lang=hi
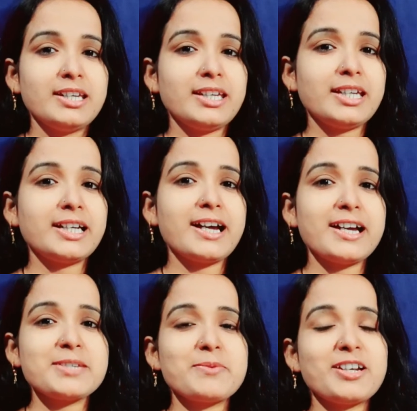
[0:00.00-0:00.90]
हे
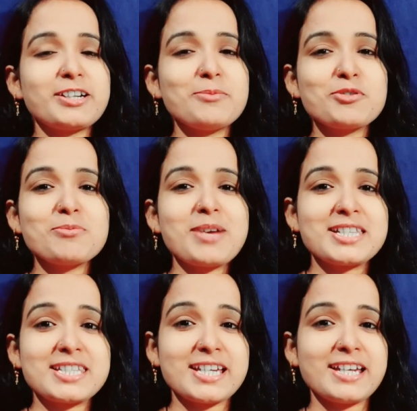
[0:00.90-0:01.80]
गाइस वेलकम टू माय
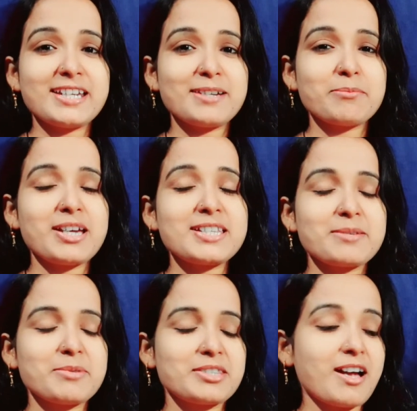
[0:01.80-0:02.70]
चैनल मैं
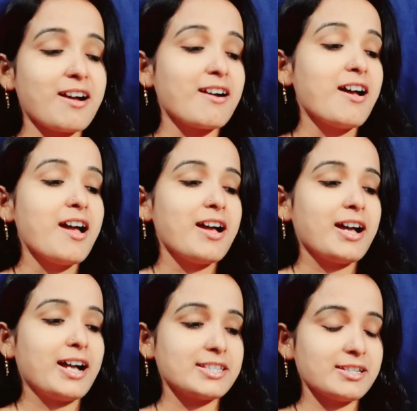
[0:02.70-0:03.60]
सविता
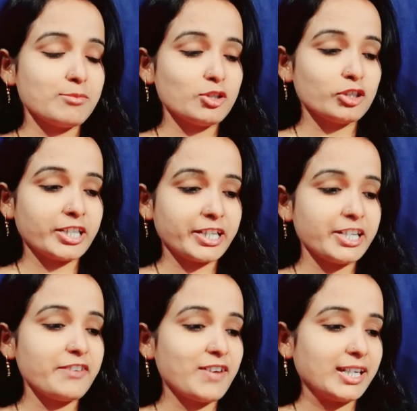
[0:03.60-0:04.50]
आज हम लोग
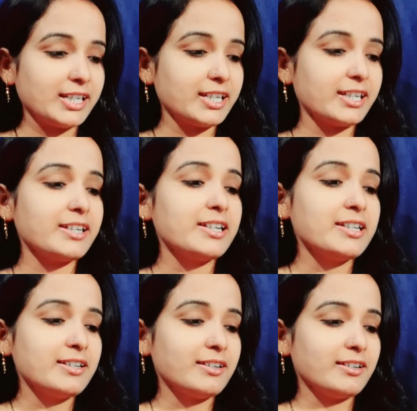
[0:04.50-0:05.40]
देखने वाले हैं
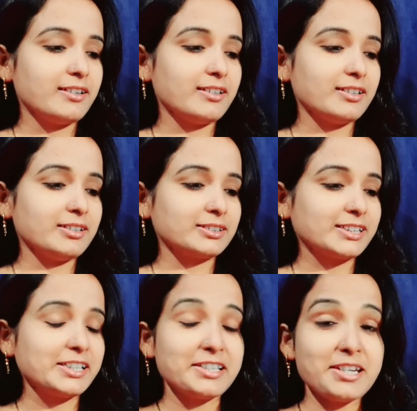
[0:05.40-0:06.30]

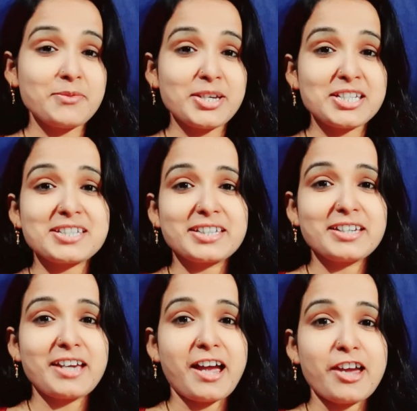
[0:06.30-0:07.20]
किडनी बेच
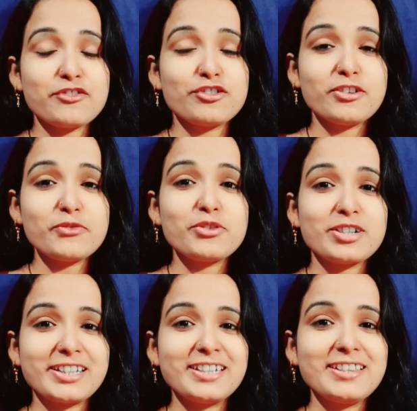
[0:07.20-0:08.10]
के आईफोन
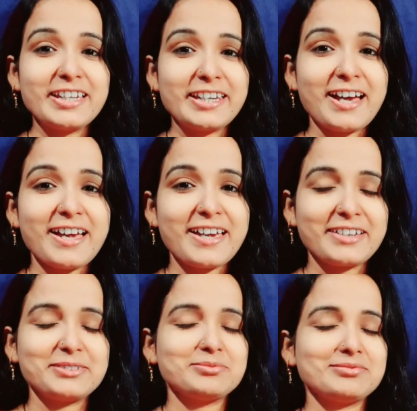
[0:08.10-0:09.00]
14 लेना है
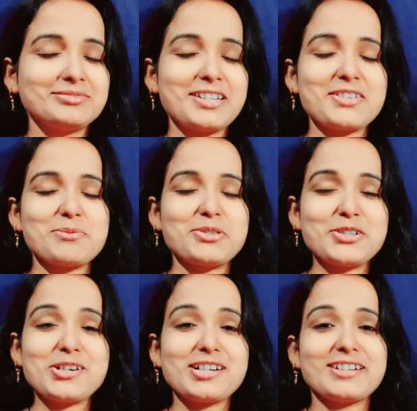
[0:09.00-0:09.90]
इस
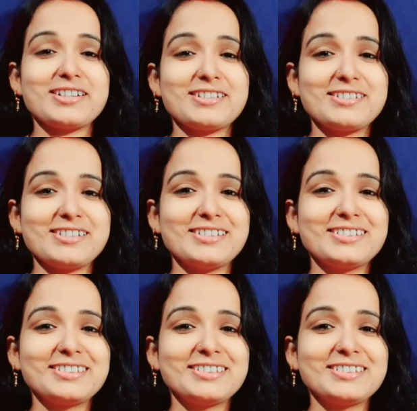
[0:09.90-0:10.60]
वीडियो का टाइटल है